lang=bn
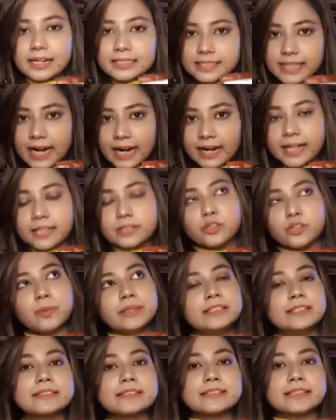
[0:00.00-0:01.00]
যারা
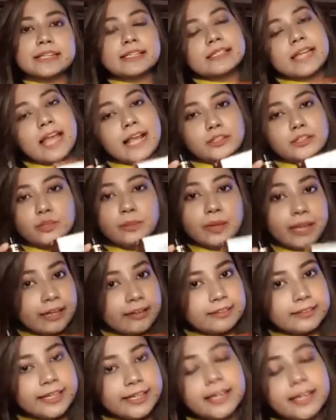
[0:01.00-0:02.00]
তোমাদের স্কিনটা একদম
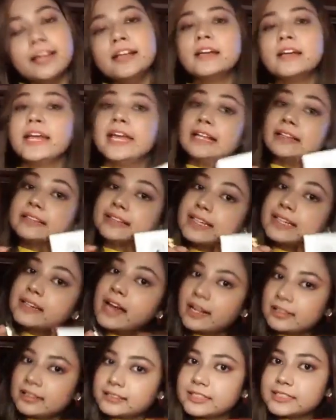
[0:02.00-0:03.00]
হেলদি হেলদি
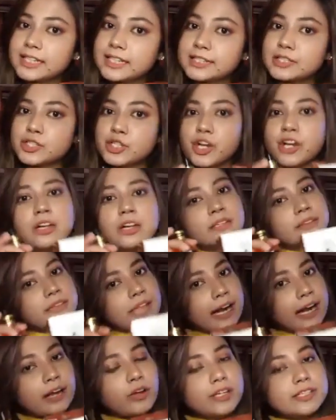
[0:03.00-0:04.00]
রাখতে চাচ্ছ
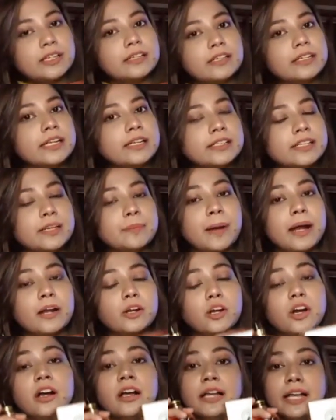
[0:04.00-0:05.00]
তারাও এটা নিয়ে নিতে
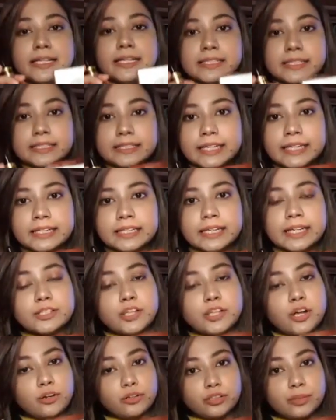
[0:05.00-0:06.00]
পারো এটা নিয়ে নিলে
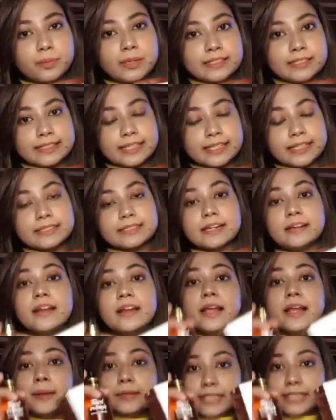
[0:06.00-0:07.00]
তখন তোমার স্কিনটার
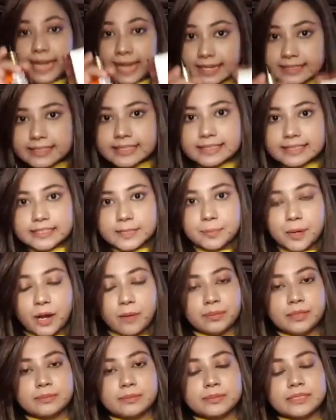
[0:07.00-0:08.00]
এজিং যে
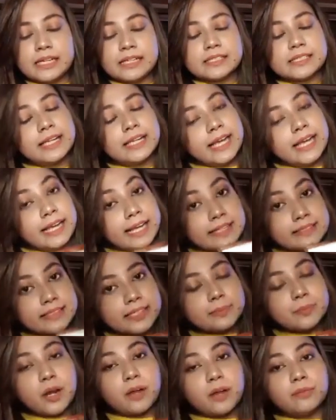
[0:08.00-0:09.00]
প্রবলেমটা আছে এই এজিং
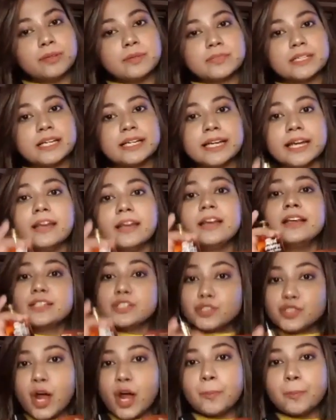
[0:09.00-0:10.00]
প্রবলেমটাকে
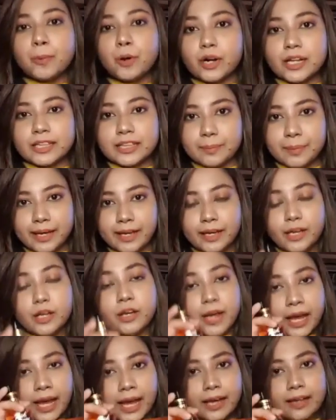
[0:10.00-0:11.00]
স্টপ করে দিবে
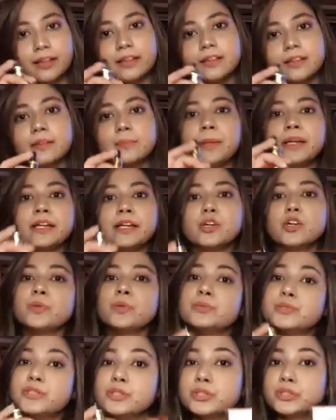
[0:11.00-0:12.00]
হ্যাঁ মানে খুব
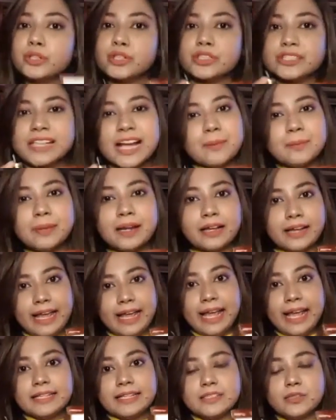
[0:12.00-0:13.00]
দ্রুত যে আমরা
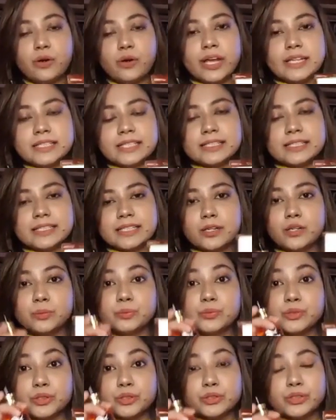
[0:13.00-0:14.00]
এইজ হয়ে যাচ্ছে খুব
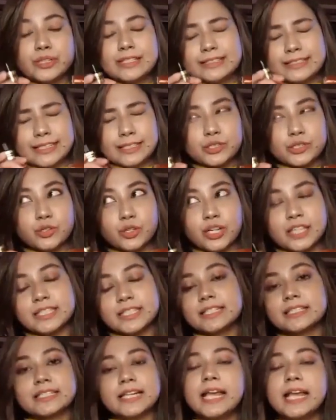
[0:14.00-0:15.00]
দ্রুত স্কিন ঝুলে
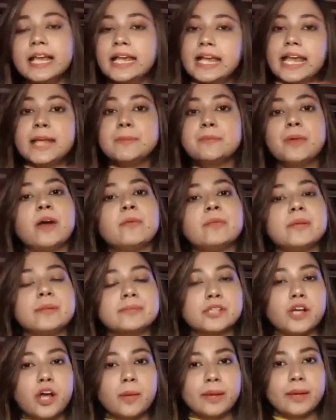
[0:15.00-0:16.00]
যাচ্ছে এই
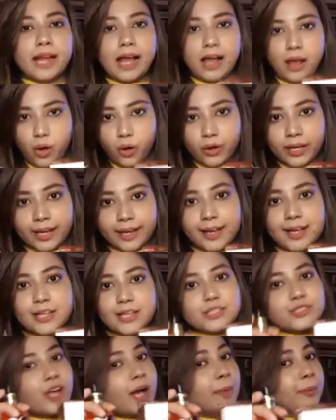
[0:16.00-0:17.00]
প্রবলেমটা হবে না ওকে
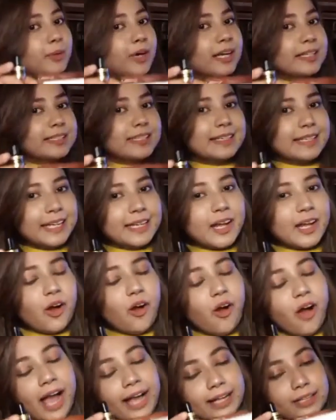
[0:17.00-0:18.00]
সো আপনারা এটা নিয়ে নাও
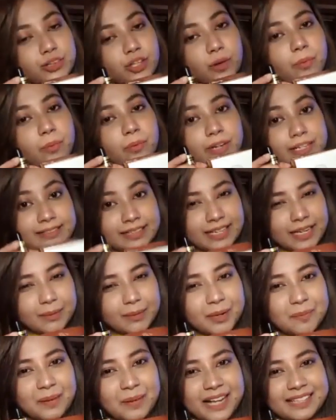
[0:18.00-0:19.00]
একদম
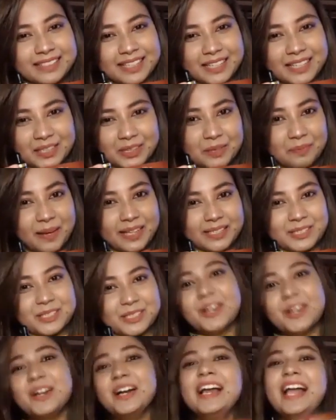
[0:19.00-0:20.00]
রিজনেবল প্রাইসে কিন্তু পাচ্ছ
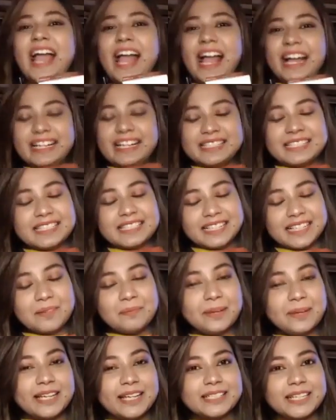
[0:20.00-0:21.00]
এক হাজার টাকায়
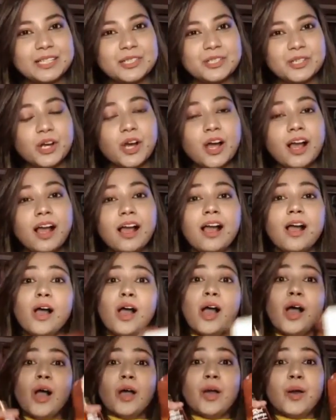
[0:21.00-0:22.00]
পেয়ে যাচ্ছ
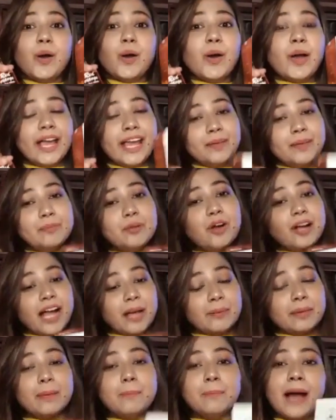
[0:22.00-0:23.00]
এবং
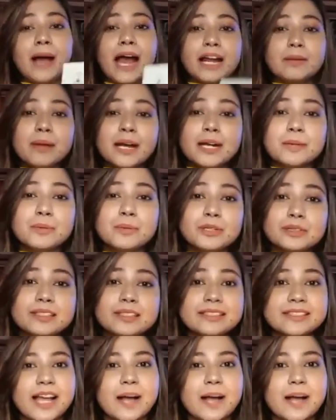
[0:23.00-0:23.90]
আমি বারবার বলতেছি